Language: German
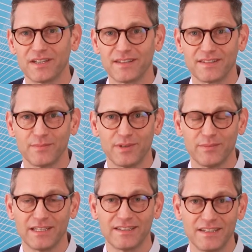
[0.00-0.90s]
jetzt
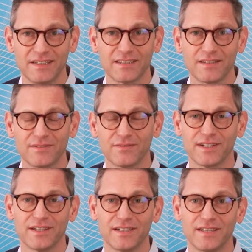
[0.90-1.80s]
implementieren,
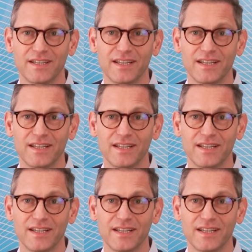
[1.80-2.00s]
weil